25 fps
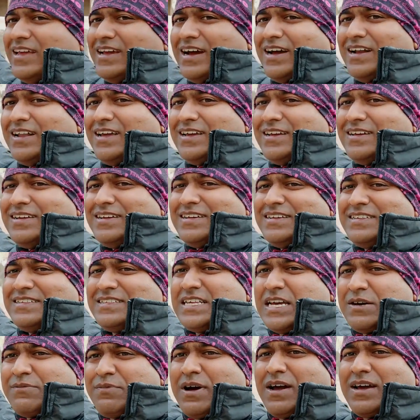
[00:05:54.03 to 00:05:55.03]
এইখানে
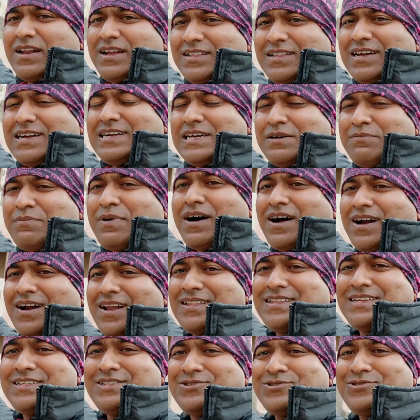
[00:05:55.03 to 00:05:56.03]
সেপাইরা দাঁড়িয়ে পাহারা
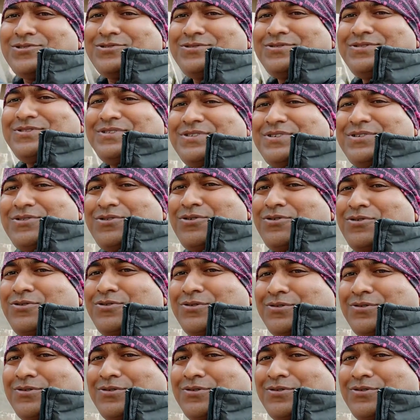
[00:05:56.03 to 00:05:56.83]
দিত ও